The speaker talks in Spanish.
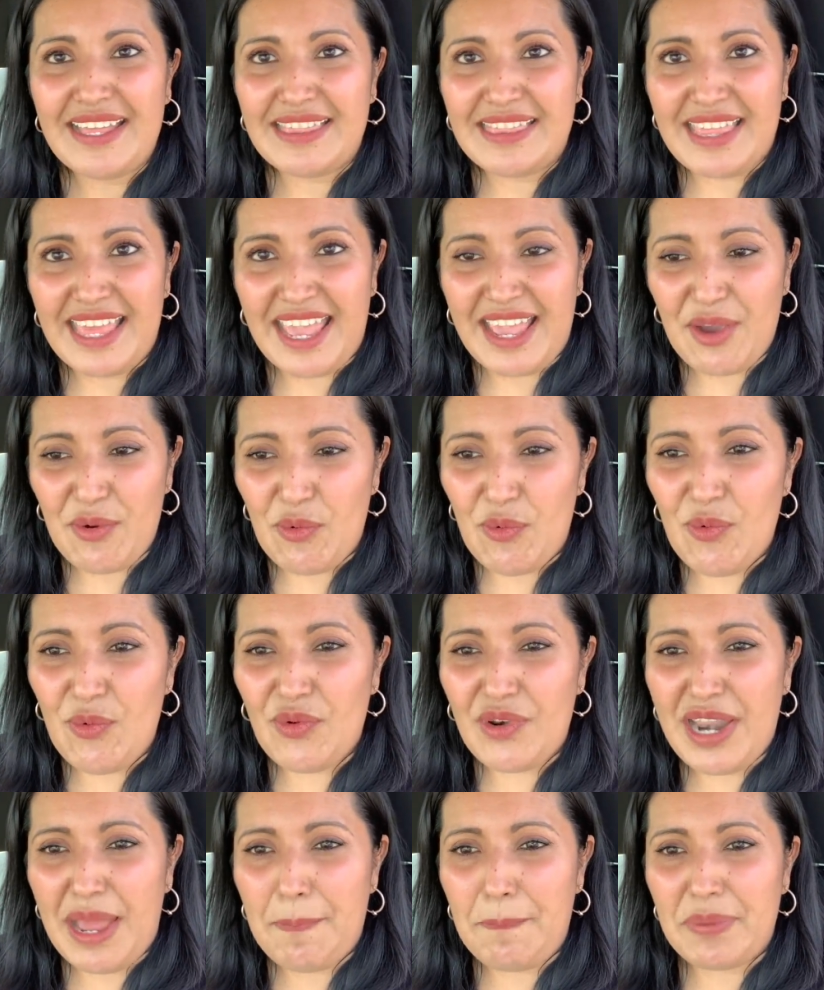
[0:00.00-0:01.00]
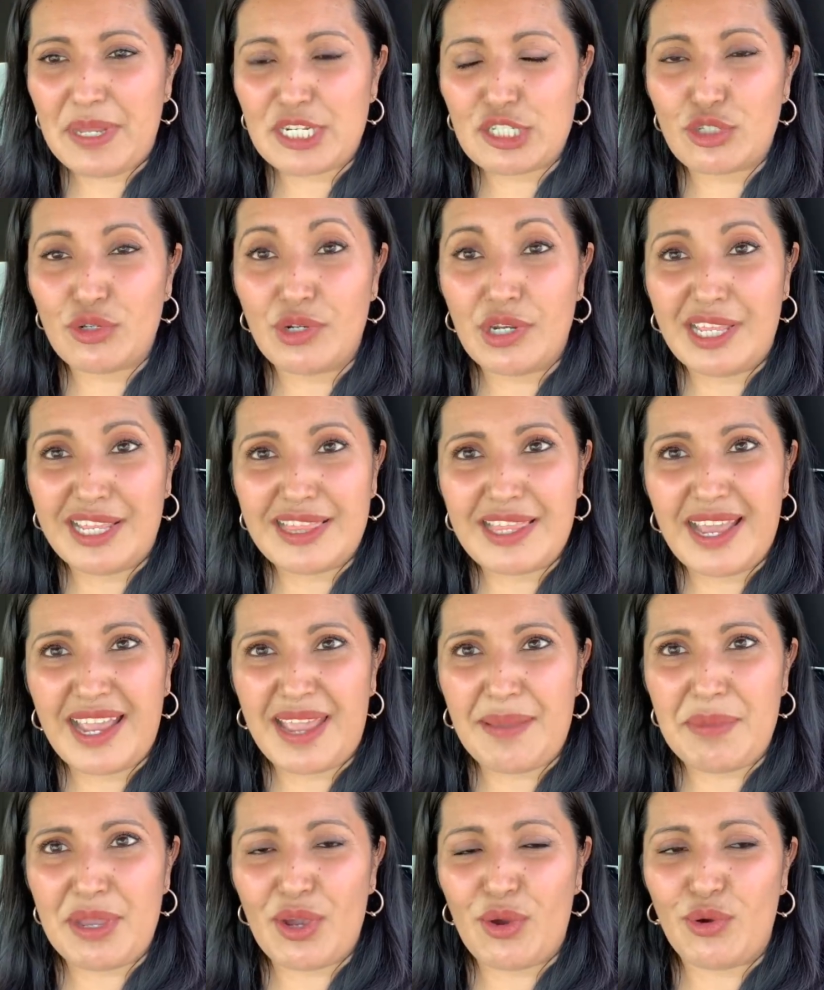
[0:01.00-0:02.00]
de una personita
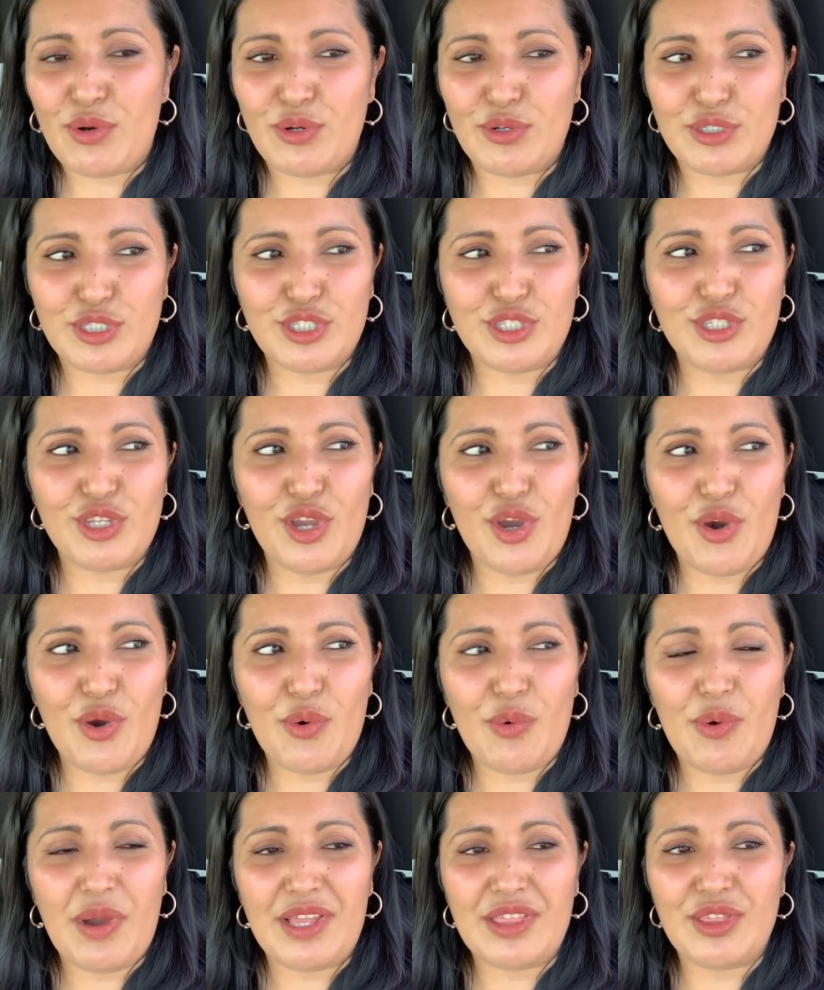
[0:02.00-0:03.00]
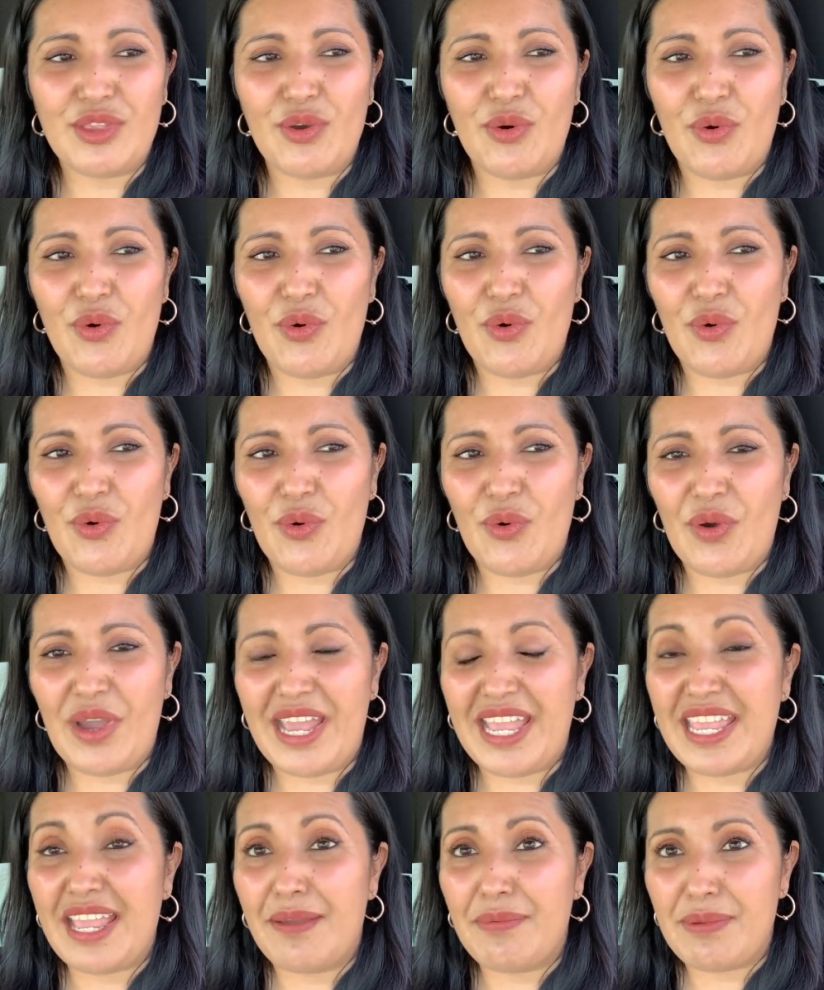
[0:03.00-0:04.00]
que me conoció cuando
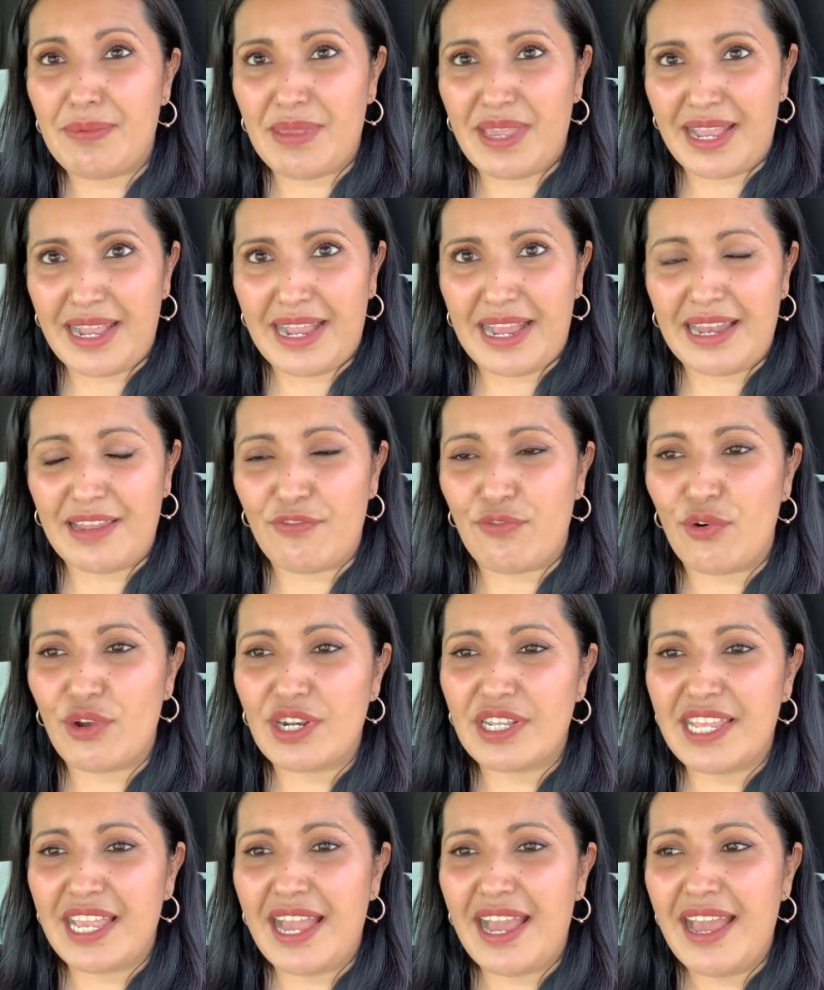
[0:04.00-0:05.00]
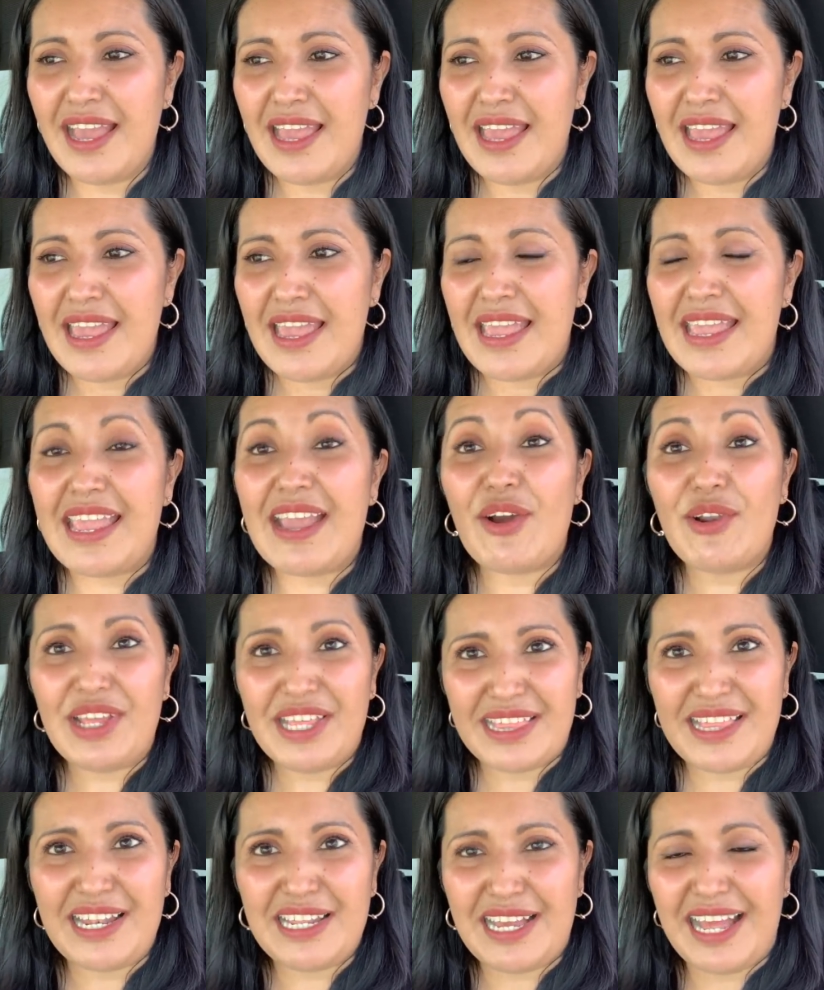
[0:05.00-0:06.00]
ella vivía en California. Y
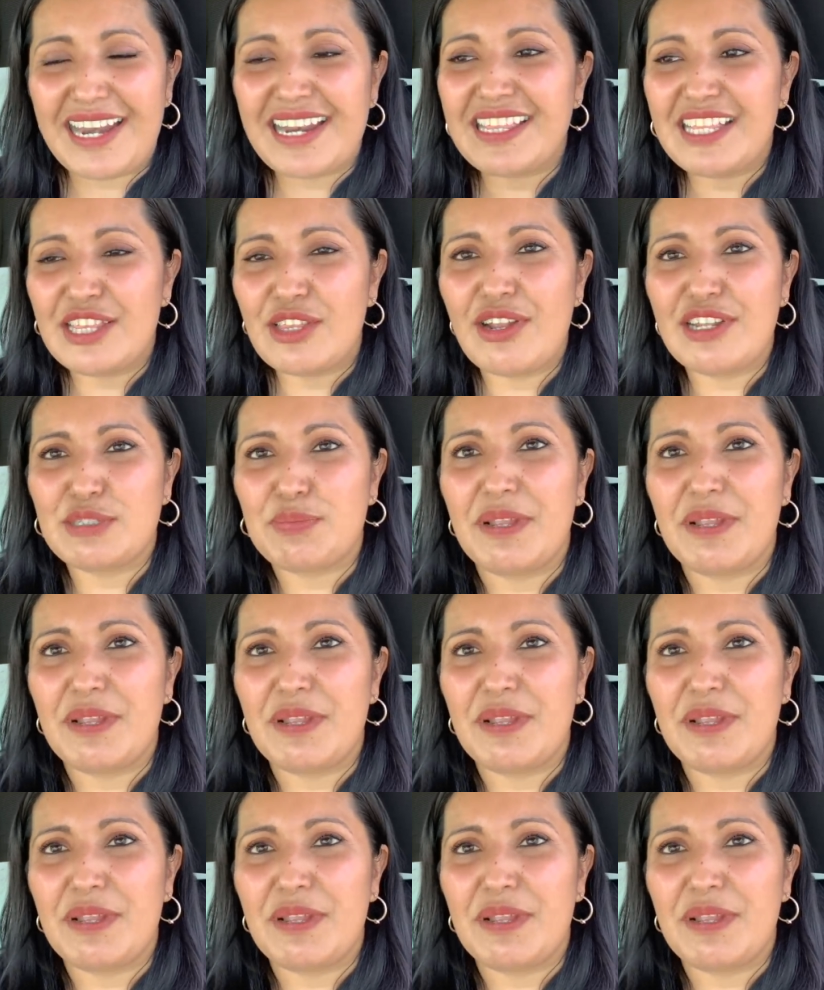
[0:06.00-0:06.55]
ahorita, al ratito les